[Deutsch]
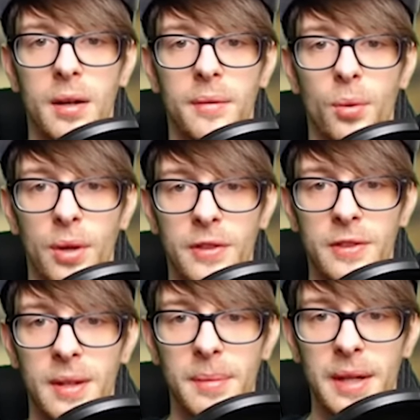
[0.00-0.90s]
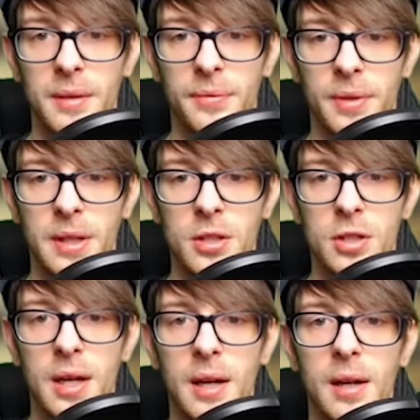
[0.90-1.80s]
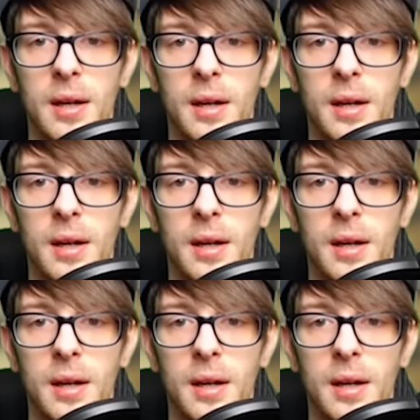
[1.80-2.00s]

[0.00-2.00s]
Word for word: Wo ist denn mein Gefrierstrahler?